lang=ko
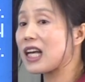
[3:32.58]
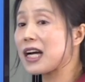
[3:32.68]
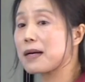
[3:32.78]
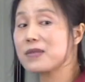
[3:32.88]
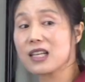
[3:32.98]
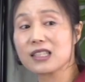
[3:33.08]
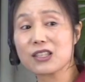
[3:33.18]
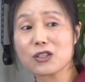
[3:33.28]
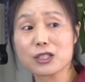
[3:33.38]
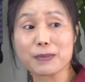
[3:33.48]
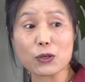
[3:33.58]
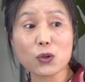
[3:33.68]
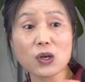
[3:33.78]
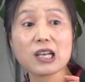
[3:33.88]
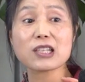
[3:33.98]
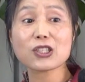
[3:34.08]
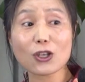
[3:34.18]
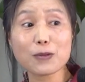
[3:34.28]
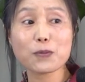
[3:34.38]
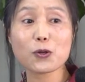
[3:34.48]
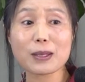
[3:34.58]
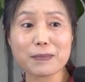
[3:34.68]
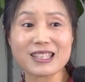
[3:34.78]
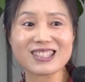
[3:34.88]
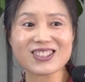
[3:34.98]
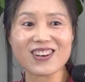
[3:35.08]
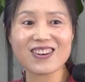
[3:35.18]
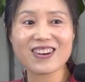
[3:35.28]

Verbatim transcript: 항암제가 되는 것이 바로 설포라판이죠.